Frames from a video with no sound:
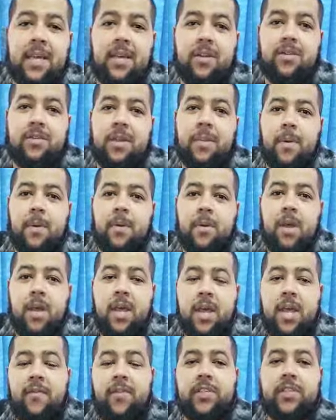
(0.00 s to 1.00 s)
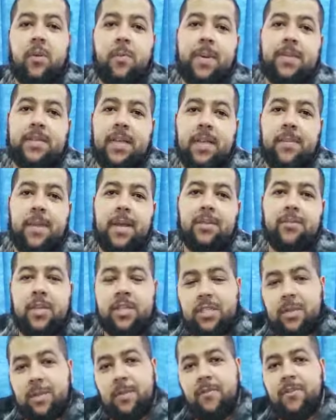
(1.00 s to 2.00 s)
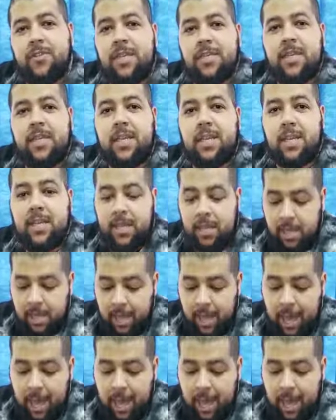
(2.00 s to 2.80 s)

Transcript: anos, tá bom? E vai ser um prazer imenso receber vocês aqui.